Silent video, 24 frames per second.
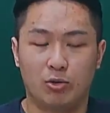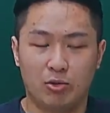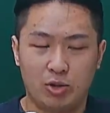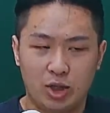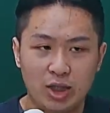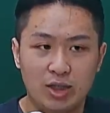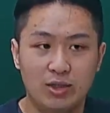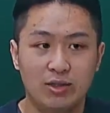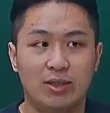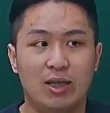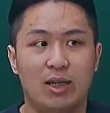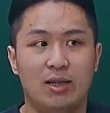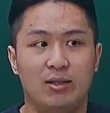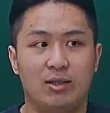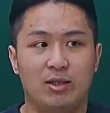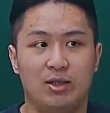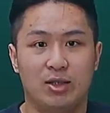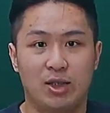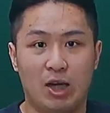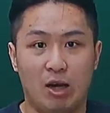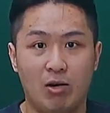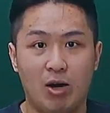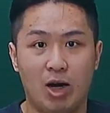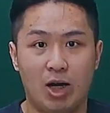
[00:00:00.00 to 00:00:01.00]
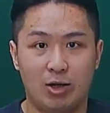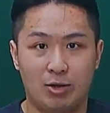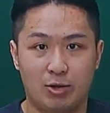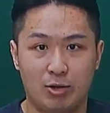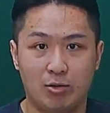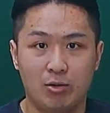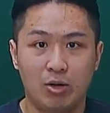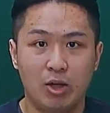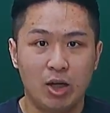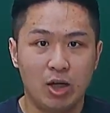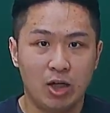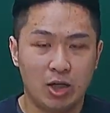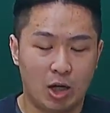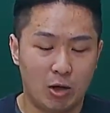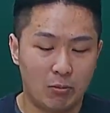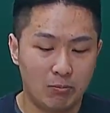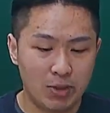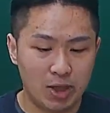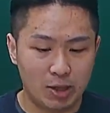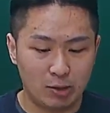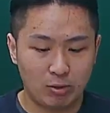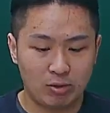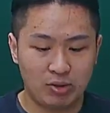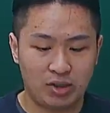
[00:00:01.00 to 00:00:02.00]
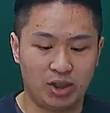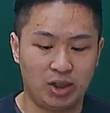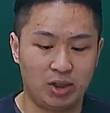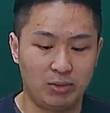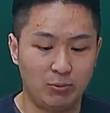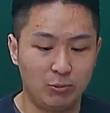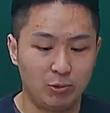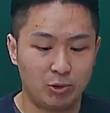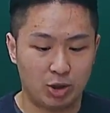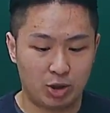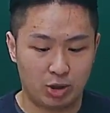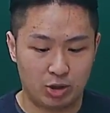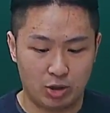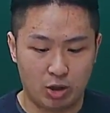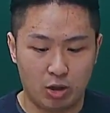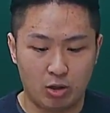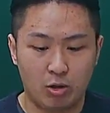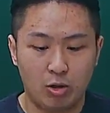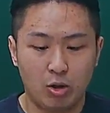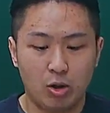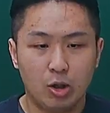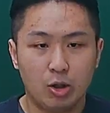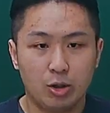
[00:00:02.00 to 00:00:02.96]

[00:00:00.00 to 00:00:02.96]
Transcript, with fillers: 印在自己脑海中。然后面对题目的时候，